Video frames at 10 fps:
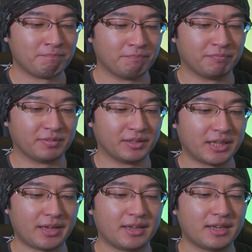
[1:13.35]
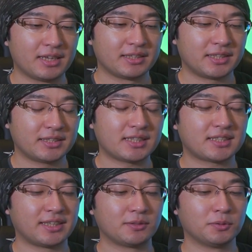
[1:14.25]
うん。で、
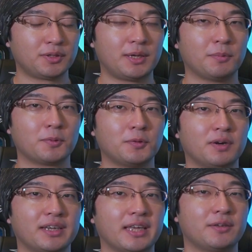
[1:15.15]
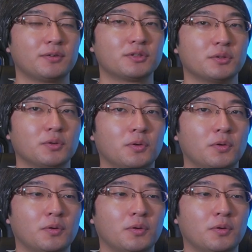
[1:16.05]
確かね、その時僕は結局、その、